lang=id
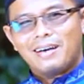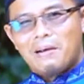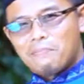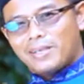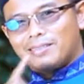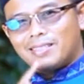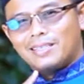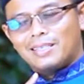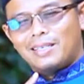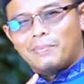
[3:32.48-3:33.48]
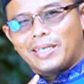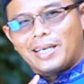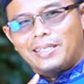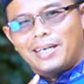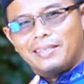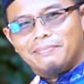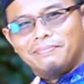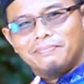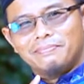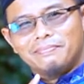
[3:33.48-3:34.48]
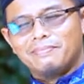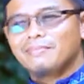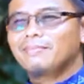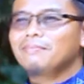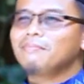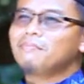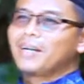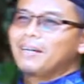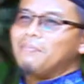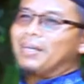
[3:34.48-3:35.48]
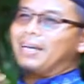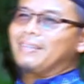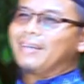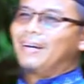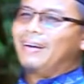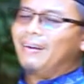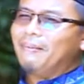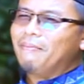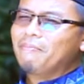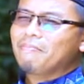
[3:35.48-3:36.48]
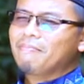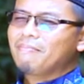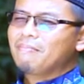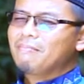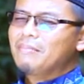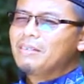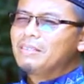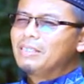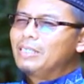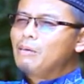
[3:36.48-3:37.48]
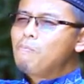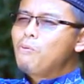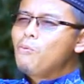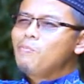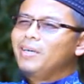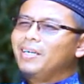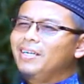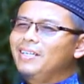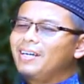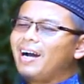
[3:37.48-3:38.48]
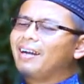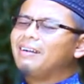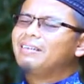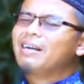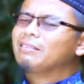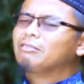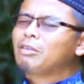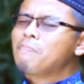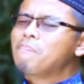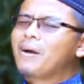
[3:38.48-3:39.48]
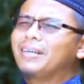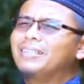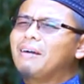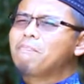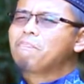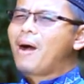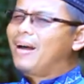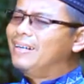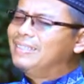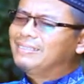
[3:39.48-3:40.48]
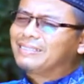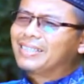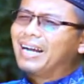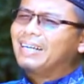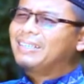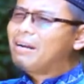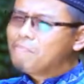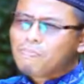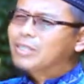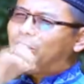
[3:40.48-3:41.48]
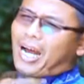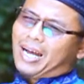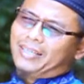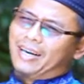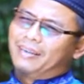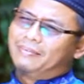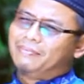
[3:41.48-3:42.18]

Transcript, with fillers: Apa yang ternyata mereka lihat? Mereka berkata, di bumi ini ada yang tempat yang paling terang dan bercahaya.